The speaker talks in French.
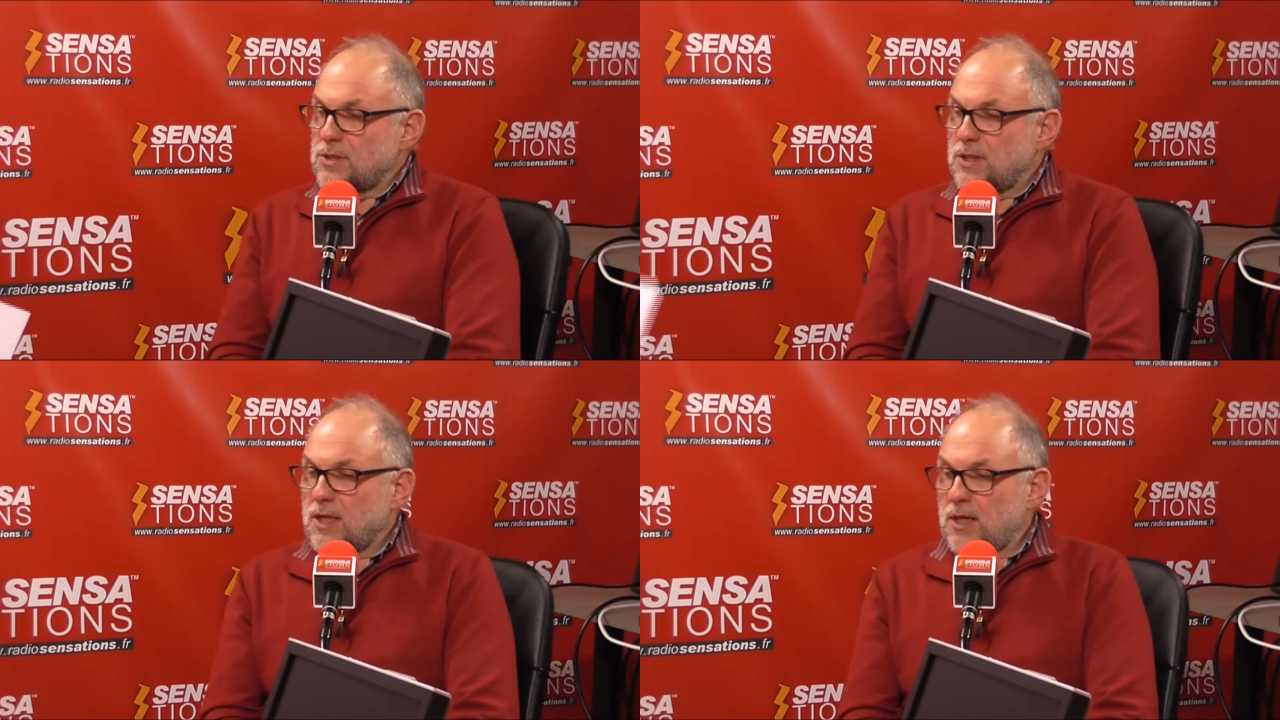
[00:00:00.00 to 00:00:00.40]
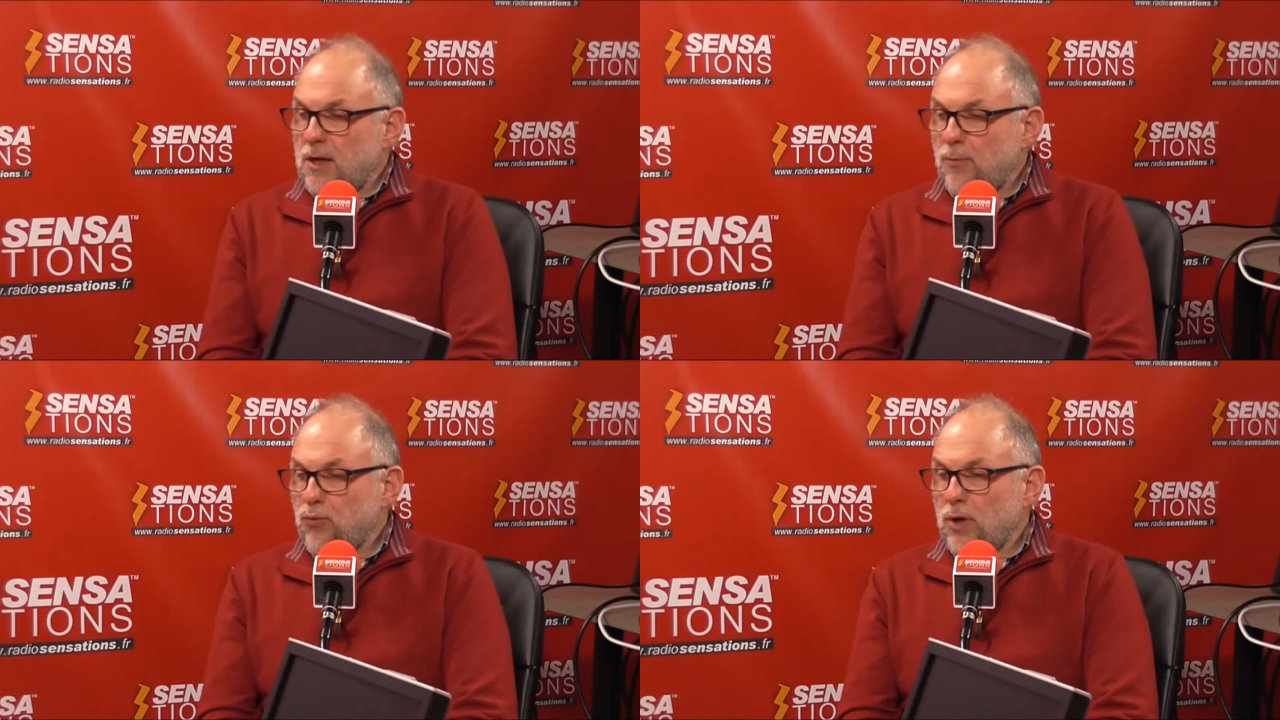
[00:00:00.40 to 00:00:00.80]
c'est
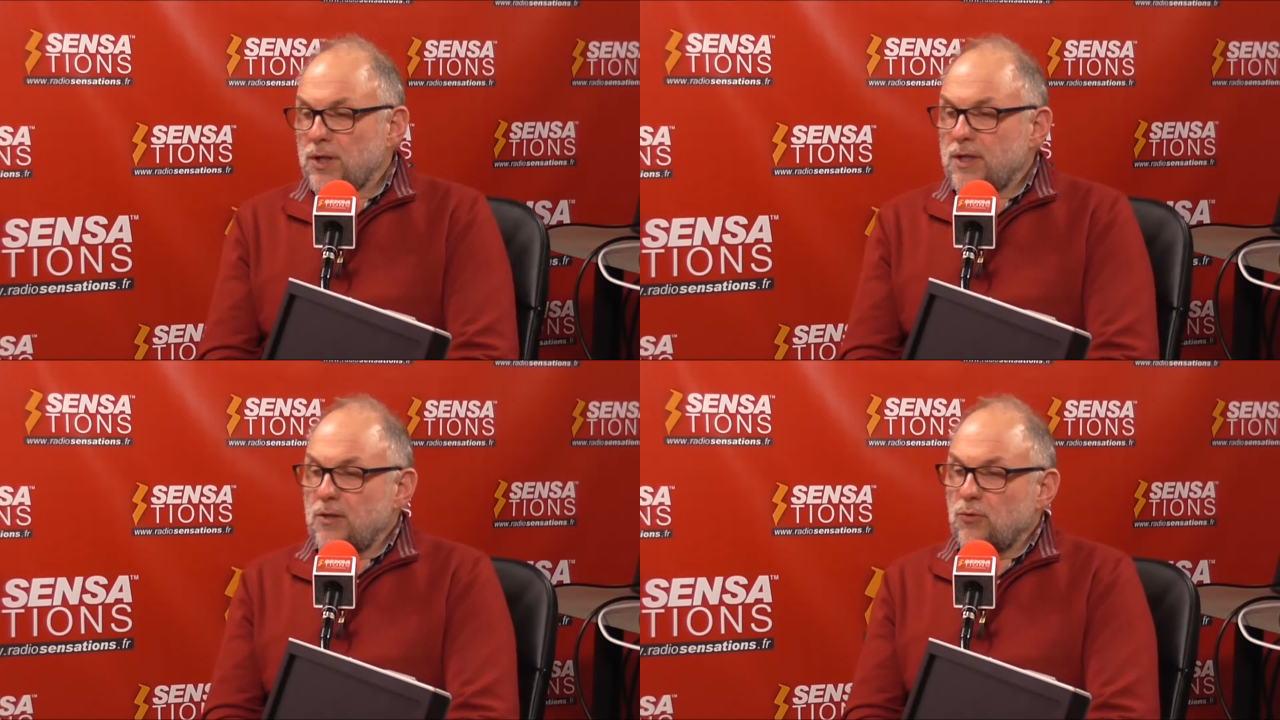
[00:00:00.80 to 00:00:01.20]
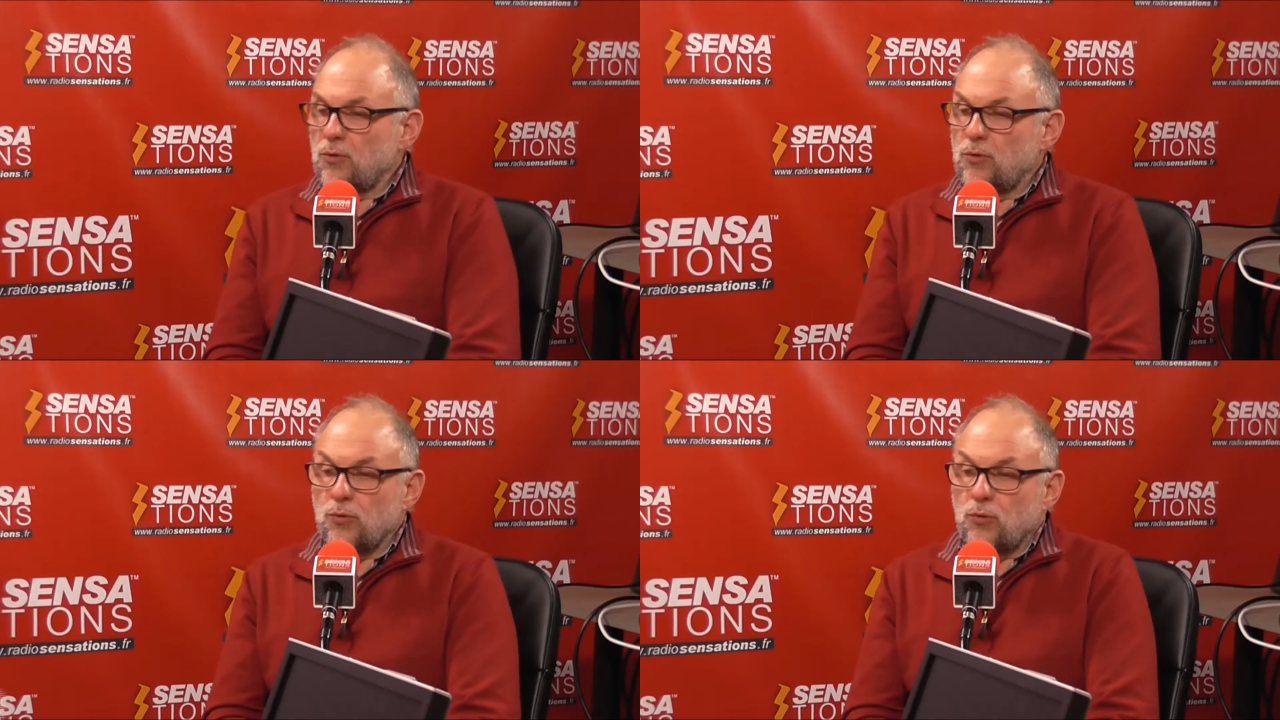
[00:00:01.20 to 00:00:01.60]
un point qui est
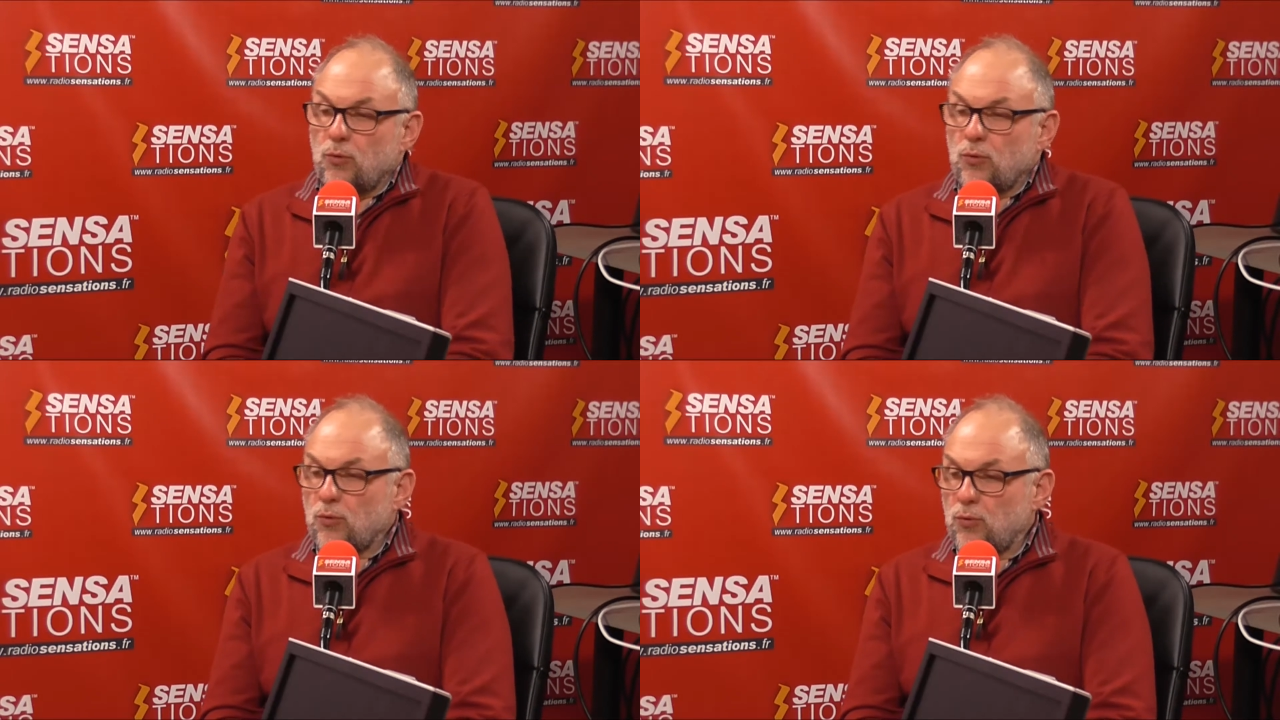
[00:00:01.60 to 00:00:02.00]
sur qu'on